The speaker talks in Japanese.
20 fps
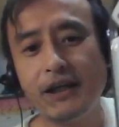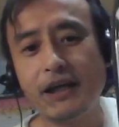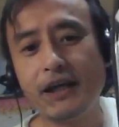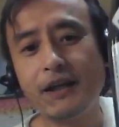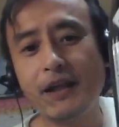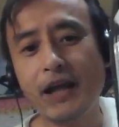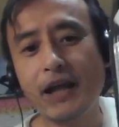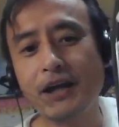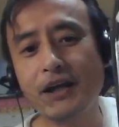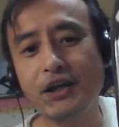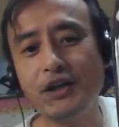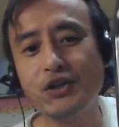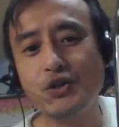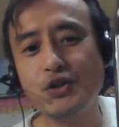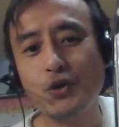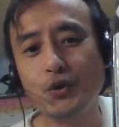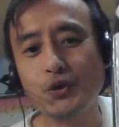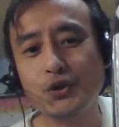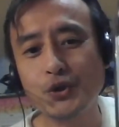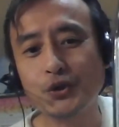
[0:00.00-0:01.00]
えー、大吟
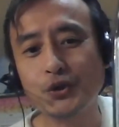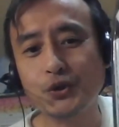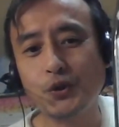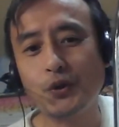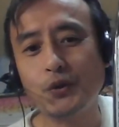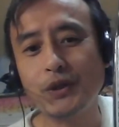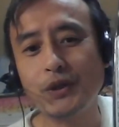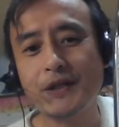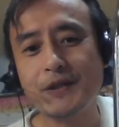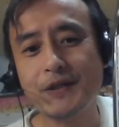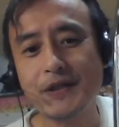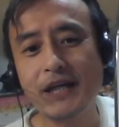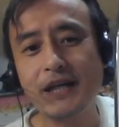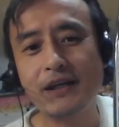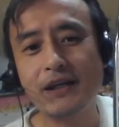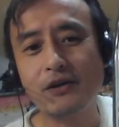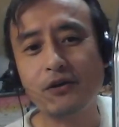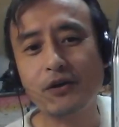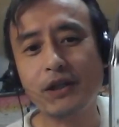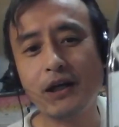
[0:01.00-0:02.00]
醸勝訴です
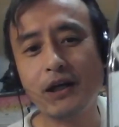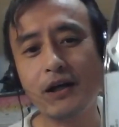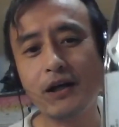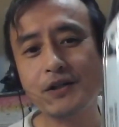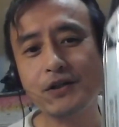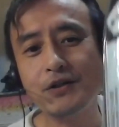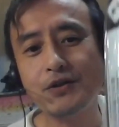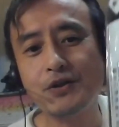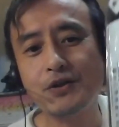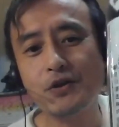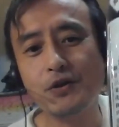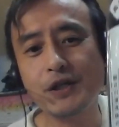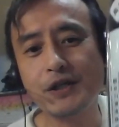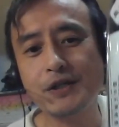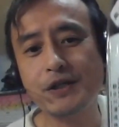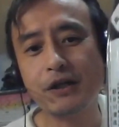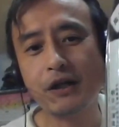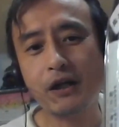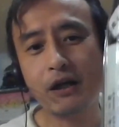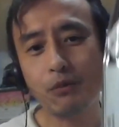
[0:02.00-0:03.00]
ね。これ高橋雄一郎
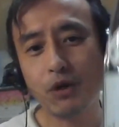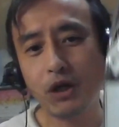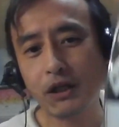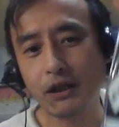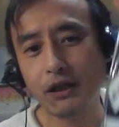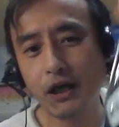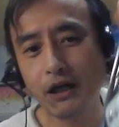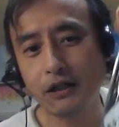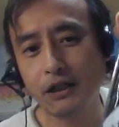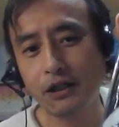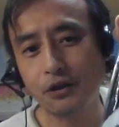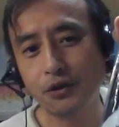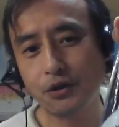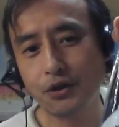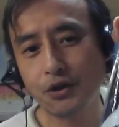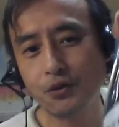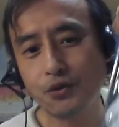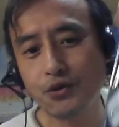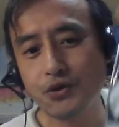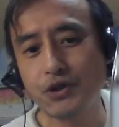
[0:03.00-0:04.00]
先生からもらったあの
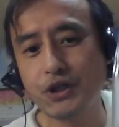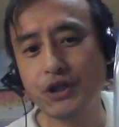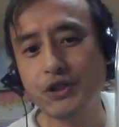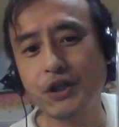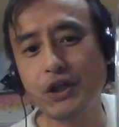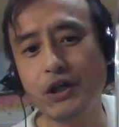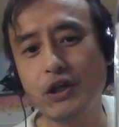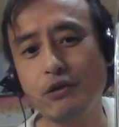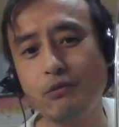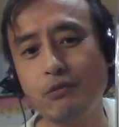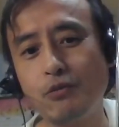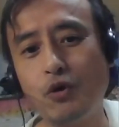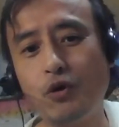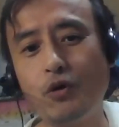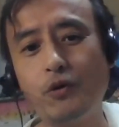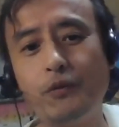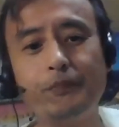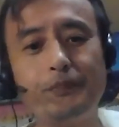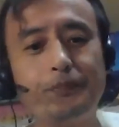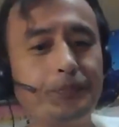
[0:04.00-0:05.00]
日本酒ですけれど
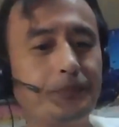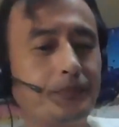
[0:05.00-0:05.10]
も。